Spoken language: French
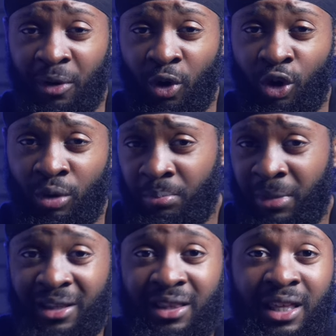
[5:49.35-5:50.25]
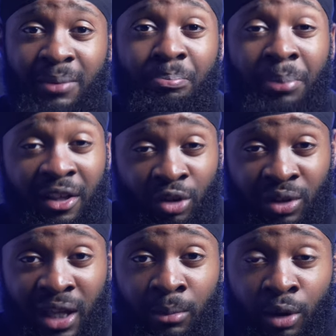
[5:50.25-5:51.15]
grand, bah t'es
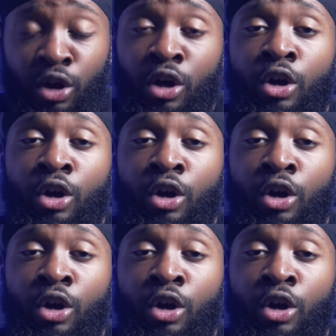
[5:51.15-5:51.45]
présentable,